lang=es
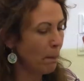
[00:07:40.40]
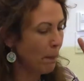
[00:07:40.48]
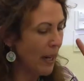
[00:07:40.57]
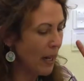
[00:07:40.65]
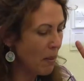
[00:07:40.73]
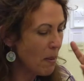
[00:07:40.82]

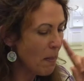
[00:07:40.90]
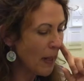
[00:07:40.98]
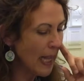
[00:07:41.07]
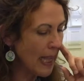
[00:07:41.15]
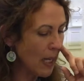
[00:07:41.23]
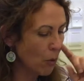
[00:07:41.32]
Pero a mí me
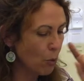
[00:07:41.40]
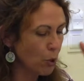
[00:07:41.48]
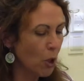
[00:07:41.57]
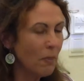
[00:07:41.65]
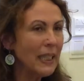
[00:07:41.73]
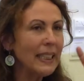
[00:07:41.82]
parece
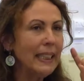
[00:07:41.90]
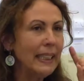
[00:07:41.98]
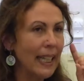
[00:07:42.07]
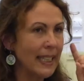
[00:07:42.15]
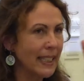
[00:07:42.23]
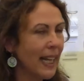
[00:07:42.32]
incluso más
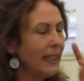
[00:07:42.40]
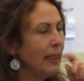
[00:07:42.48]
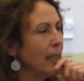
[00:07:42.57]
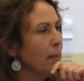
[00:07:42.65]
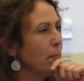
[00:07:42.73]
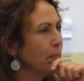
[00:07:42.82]

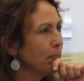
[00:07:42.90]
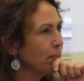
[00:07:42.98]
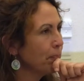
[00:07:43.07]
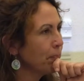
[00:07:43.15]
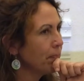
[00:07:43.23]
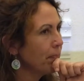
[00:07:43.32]
interesante
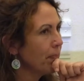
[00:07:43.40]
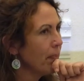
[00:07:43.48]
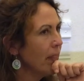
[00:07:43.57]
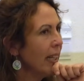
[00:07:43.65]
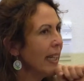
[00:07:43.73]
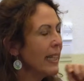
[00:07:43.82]

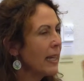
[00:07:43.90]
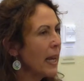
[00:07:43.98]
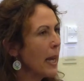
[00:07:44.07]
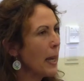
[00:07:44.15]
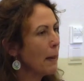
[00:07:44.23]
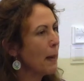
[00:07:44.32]

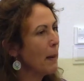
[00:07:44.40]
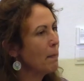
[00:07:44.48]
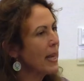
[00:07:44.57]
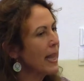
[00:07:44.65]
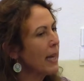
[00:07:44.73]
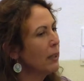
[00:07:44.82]
que
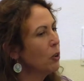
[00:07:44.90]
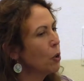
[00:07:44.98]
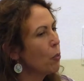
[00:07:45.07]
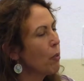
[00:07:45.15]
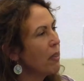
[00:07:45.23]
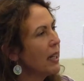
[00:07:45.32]
empieza a
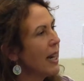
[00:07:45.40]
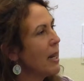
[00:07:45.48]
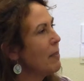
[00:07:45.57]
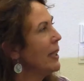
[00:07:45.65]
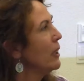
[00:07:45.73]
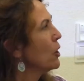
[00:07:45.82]
introducir
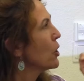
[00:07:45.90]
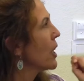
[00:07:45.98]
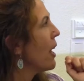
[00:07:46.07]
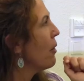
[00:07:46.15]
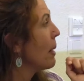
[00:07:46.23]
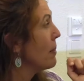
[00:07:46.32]
elementos
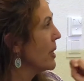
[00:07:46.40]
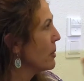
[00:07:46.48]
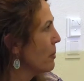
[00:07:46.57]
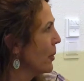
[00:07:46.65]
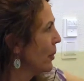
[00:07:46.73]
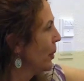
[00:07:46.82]
que ahora
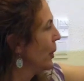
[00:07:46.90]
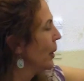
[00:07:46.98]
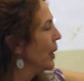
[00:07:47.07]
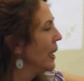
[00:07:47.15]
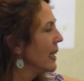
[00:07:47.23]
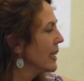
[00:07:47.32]
mismo
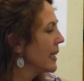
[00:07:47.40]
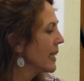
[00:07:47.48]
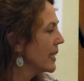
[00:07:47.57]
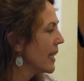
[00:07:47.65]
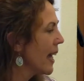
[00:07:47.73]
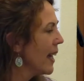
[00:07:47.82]
se
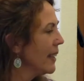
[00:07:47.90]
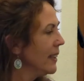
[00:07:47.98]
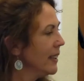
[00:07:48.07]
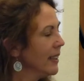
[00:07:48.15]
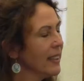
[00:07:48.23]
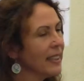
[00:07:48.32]

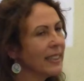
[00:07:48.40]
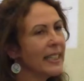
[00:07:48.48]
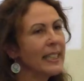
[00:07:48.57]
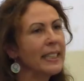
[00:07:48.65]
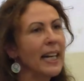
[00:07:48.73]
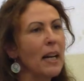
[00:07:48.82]
están,
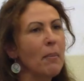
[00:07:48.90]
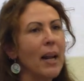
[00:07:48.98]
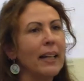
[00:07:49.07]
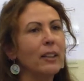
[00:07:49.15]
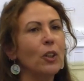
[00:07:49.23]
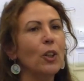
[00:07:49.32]
se están
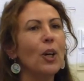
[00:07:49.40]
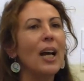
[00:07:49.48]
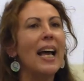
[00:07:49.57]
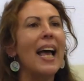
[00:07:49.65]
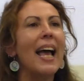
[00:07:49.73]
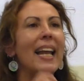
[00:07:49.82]
hablando
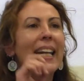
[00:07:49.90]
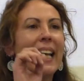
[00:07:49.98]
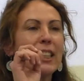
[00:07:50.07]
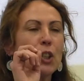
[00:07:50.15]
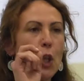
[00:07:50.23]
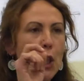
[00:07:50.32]

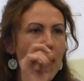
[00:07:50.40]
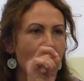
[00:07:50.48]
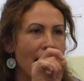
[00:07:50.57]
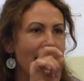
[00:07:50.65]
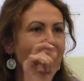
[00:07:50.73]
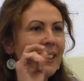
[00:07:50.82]
la
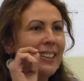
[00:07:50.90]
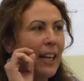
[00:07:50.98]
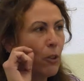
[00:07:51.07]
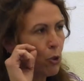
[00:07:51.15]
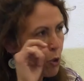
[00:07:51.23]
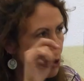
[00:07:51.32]
sociedad
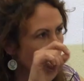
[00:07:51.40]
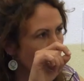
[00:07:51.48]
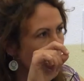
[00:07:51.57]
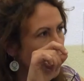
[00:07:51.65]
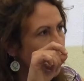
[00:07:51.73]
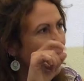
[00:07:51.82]
de
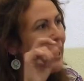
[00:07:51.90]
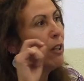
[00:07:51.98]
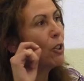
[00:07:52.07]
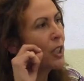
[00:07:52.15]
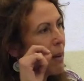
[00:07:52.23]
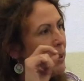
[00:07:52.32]
consumo y
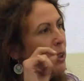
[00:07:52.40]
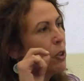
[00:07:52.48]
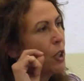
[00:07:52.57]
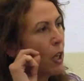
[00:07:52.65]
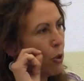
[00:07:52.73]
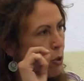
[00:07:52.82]
los
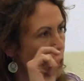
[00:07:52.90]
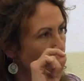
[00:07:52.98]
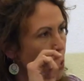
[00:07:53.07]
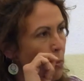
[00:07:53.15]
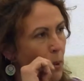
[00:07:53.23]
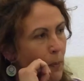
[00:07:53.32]
hábitos de
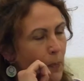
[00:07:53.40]
consumo.